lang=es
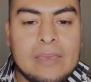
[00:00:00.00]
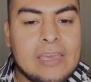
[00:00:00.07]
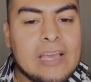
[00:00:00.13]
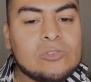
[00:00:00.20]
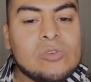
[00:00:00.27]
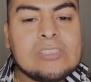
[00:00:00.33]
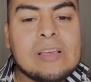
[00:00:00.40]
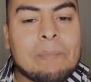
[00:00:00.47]

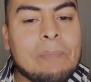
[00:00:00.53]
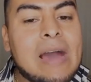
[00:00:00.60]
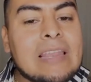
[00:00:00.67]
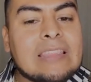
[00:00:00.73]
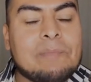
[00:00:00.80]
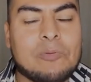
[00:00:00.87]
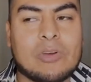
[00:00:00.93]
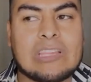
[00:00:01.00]
Y eso es
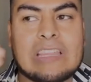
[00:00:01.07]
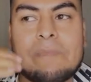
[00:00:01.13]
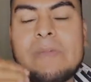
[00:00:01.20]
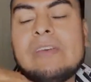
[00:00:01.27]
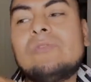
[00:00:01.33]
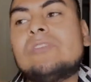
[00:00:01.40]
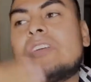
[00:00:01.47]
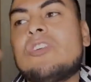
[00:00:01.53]
aparte, porque
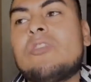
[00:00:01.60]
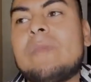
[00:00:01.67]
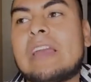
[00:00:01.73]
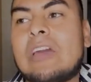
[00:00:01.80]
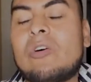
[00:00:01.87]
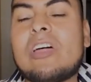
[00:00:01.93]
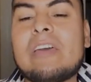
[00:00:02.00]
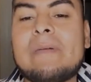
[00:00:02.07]
también un señor
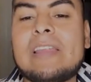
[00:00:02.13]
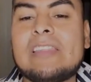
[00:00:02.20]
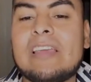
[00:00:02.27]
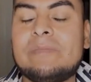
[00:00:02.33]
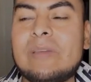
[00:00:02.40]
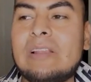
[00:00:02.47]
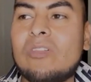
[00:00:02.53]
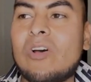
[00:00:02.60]
me quedó a deber
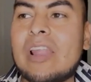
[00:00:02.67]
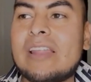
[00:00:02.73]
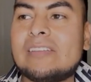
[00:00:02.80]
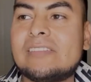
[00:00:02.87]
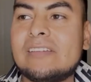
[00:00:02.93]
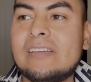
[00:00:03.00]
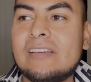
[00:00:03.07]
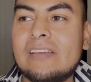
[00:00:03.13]
10 mil
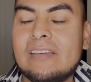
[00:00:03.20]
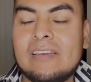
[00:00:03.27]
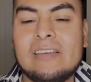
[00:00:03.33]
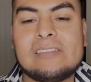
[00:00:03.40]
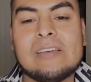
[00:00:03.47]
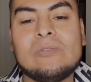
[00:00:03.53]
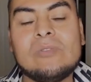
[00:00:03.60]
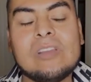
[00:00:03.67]
dólares.
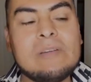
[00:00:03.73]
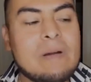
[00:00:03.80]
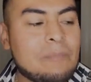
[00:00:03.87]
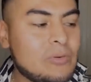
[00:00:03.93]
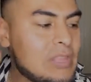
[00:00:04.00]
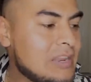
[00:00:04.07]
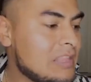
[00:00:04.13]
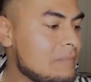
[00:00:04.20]
Y según le iba
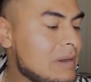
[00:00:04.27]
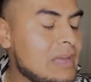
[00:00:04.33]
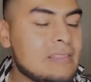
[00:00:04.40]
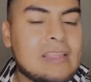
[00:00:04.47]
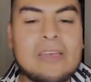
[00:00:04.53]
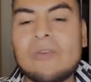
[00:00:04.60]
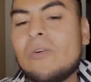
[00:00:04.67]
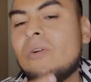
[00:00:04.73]
a poner
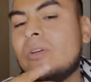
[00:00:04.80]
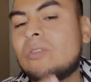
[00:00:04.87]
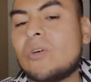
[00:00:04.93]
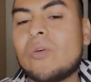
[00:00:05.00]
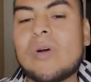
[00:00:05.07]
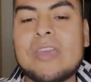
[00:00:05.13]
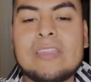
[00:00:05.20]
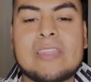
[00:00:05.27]
demanda yo y
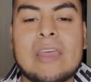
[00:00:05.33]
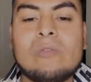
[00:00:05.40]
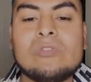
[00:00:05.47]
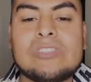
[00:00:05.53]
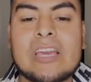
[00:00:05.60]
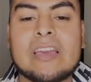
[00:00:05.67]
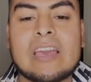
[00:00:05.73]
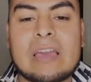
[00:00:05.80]
todo, ahí traigo
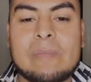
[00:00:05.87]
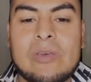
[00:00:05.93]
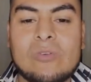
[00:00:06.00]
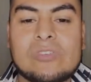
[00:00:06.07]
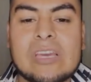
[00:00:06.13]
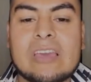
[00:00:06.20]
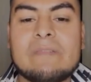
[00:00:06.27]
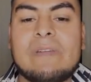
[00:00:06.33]
un cheque que me
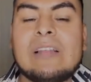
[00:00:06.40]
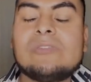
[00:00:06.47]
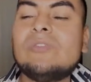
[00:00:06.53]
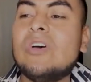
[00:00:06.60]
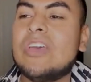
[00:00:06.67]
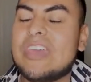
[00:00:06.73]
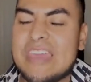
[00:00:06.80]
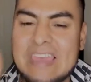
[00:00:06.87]
dio un cheque
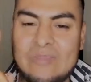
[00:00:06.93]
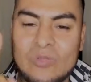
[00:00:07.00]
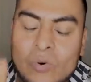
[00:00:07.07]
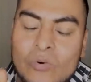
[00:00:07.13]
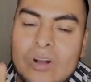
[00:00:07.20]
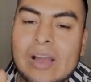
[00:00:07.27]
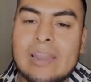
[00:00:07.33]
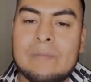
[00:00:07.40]
falso y
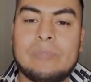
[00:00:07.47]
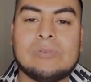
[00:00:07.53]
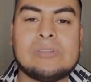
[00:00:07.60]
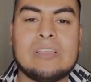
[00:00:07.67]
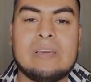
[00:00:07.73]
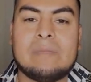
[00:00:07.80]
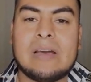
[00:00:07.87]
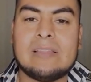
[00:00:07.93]
nunca le
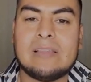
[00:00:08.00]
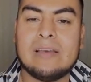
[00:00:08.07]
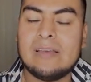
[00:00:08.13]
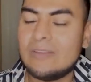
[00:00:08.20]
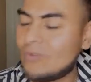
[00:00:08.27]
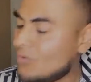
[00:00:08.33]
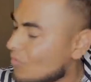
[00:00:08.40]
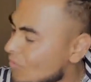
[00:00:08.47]
puse
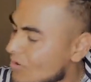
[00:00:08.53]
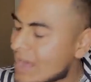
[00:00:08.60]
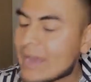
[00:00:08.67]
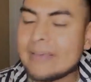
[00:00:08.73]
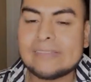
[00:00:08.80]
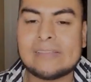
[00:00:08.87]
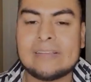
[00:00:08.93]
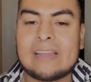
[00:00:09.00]
demanda.
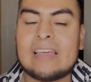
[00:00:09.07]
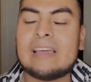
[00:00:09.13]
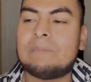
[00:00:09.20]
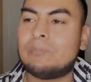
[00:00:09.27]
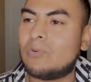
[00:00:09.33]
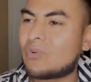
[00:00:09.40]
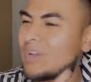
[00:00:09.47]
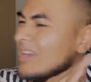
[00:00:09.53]
Nunca hice
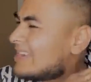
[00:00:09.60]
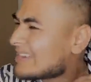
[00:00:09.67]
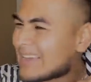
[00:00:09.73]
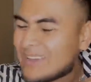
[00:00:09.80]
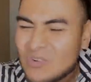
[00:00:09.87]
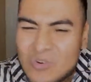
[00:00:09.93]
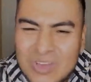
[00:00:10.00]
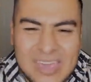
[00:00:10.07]
nada por
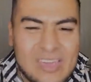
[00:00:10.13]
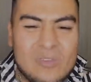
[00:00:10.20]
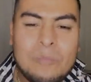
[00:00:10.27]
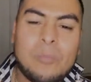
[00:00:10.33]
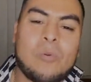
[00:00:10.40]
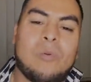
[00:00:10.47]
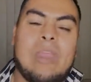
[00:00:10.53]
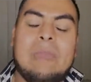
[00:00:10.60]
que no
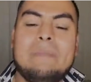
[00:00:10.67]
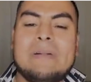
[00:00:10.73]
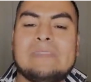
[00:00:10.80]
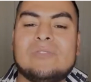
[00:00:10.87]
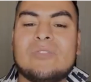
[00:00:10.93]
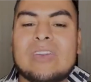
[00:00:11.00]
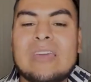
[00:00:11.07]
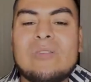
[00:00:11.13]
quiero
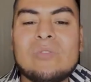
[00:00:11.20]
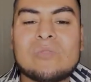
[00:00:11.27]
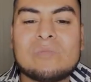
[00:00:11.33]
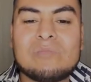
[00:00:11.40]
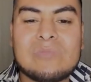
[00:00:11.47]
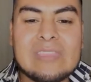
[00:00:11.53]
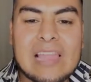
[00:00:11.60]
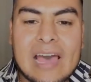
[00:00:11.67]
problemas, no
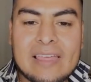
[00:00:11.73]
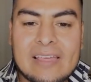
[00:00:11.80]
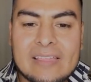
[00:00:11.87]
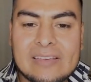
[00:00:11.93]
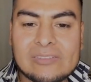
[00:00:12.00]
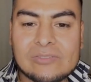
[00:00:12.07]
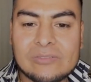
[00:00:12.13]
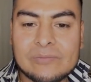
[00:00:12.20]
quiero nada
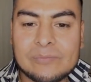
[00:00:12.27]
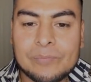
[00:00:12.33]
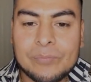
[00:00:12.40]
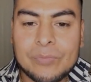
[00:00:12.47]
de eso.